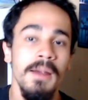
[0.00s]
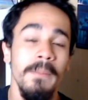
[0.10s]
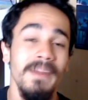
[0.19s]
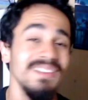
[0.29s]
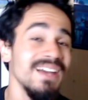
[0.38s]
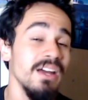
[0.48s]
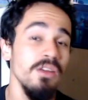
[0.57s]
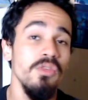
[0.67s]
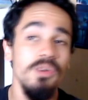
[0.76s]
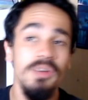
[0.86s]
mas cara,
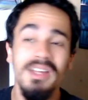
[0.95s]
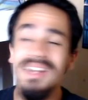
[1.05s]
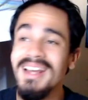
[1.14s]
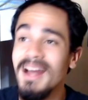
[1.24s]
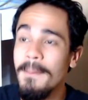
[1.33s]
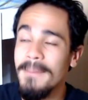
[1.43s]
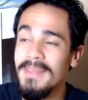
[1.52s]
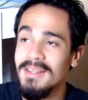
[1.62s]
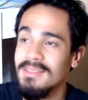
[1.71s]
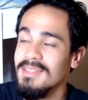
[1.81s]
eu vou elencar
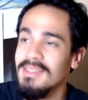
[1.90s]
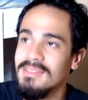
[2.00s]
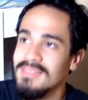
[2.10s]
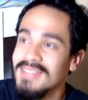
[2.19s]
apenas assim